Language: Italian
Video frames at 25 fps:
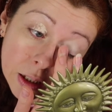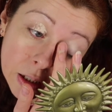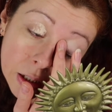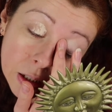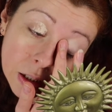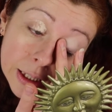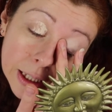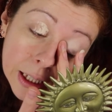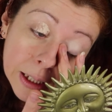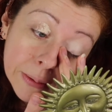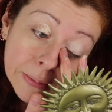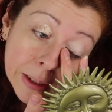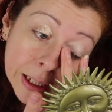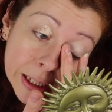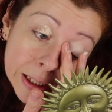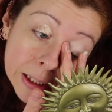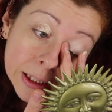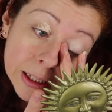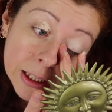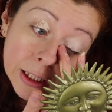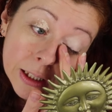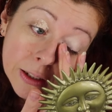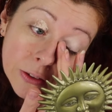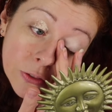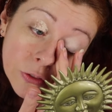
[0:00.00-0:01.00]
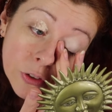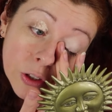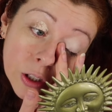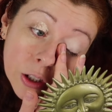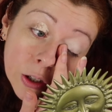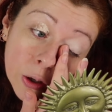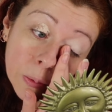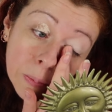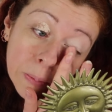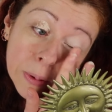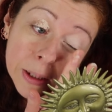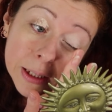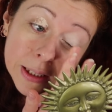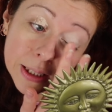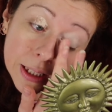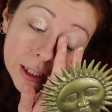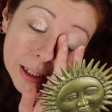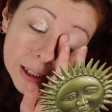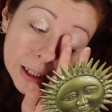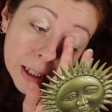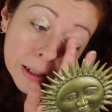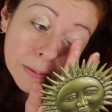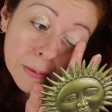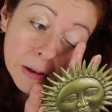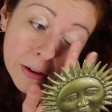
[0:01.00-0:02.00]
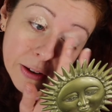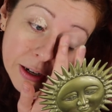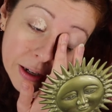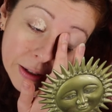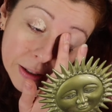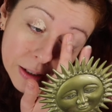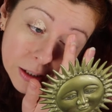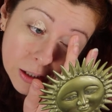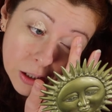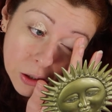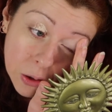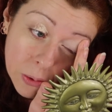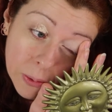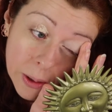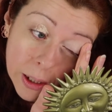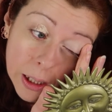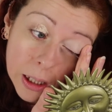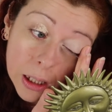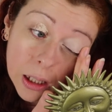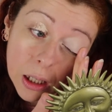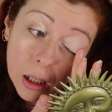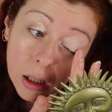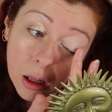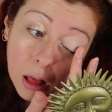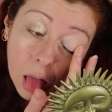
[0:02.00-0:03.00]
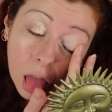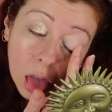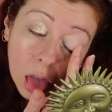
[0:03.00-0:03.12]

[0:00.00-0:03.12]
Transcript: altrimenti finirò per sentirmi veramente come...